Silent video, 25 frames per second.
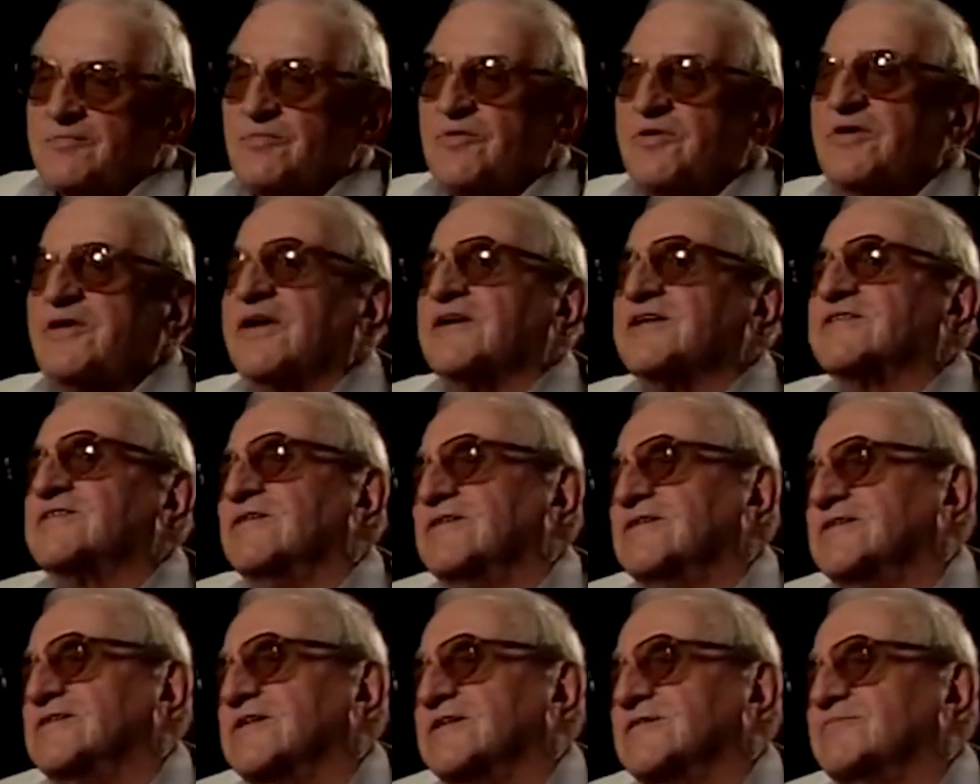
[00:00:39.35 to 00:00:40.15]
ponieważ
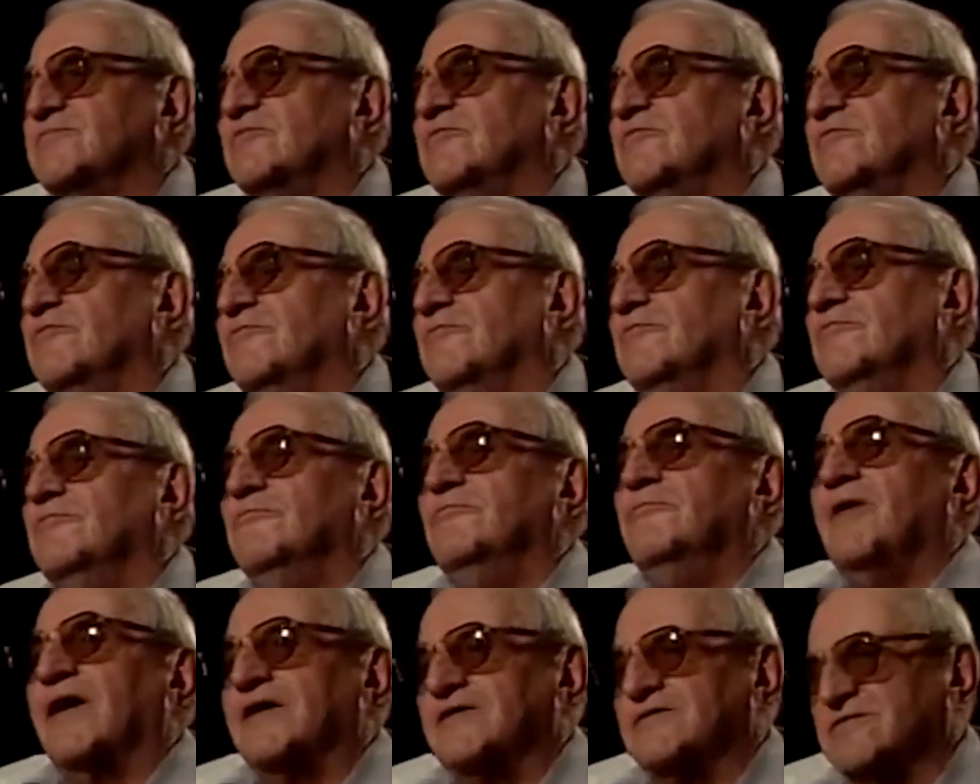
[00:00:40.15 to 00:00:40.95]
ojciec był,
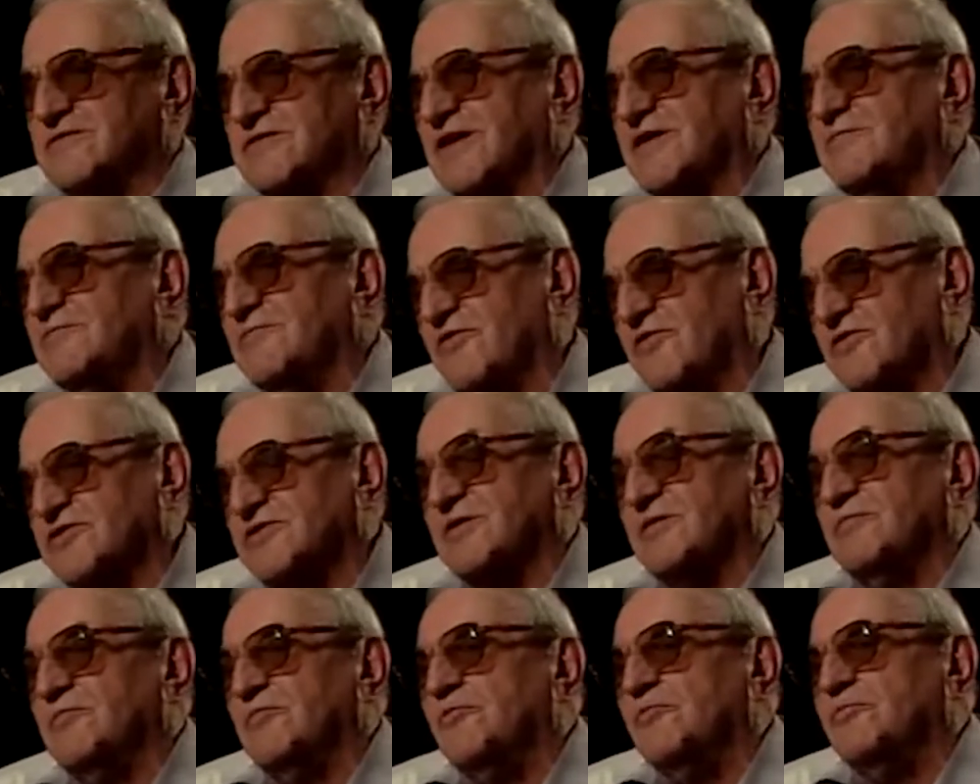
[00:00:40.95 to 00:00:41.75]
bardzo zajmował
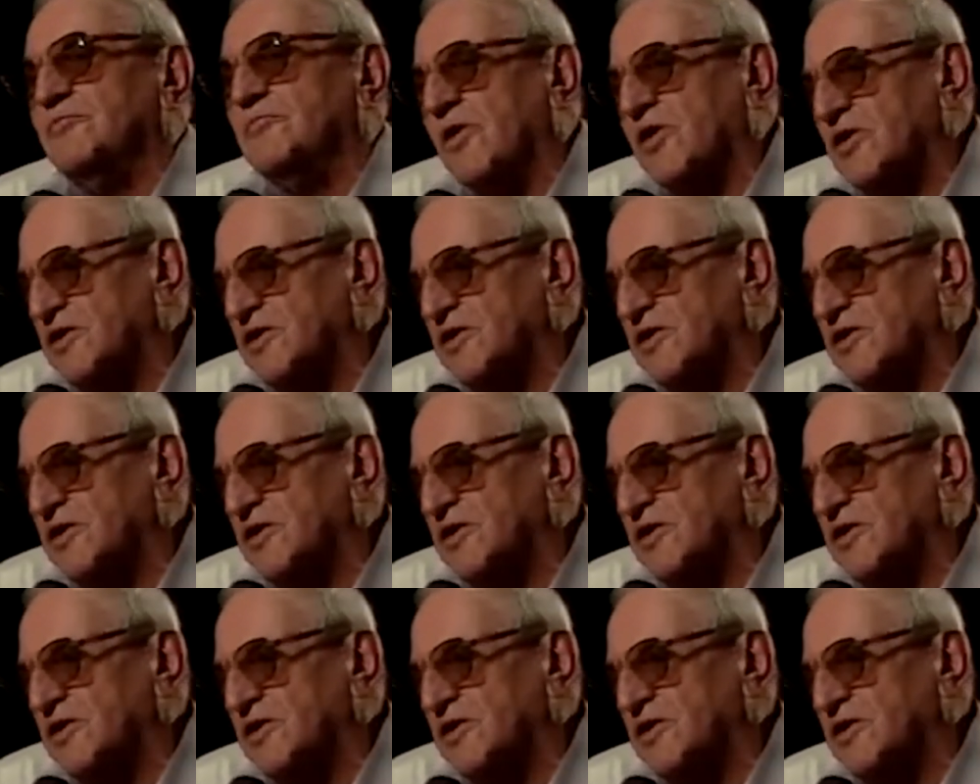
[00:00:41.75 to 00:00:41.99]
się, był